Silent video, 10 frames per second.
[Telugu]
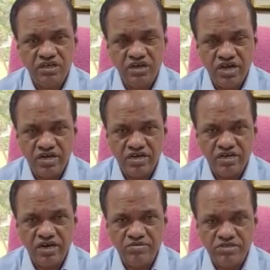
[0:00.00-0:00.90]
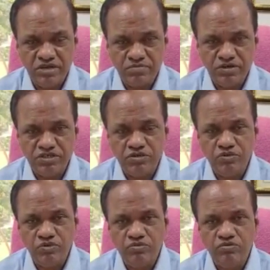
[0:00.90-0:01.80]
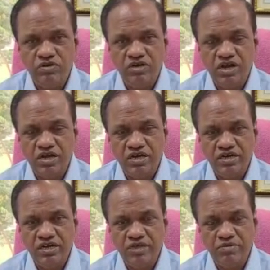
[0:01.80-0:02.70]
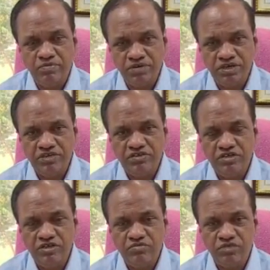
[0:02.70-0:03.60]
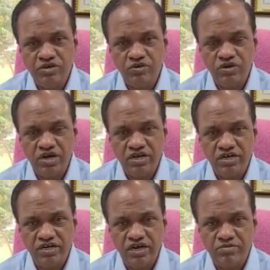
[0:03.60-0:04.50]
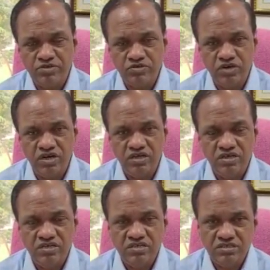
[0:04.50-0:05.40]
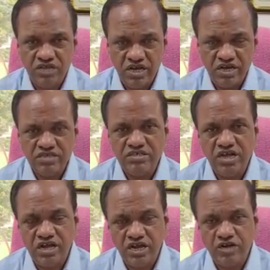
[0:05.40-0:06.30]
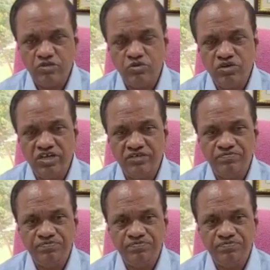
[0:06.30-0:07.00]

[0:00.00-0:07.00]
రాగనేడు గ్రామ సర్పంచ్లు రాగనేడు గ్రామ ఎంపీటీసీ మరియు రాగనేడు గ్రామస్తుల సహాయ సహకారాలతోటి